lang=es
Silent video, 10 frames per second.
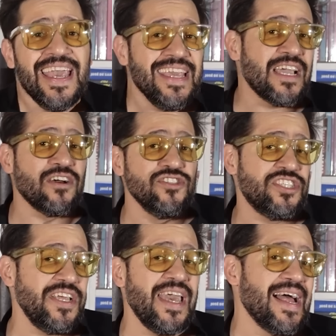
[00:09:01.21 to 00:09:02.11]
y que
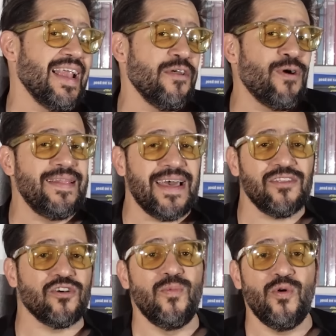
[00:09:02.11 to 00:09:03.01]
considera la
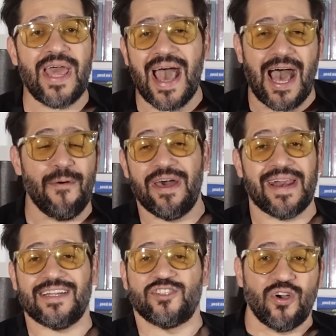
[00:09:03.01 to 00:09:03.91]
igualdad como una
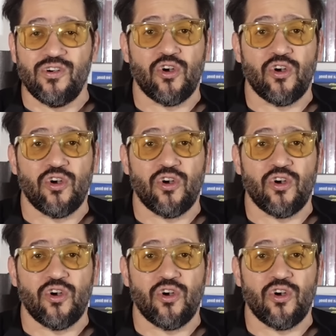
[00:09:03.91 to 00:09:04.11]
aberración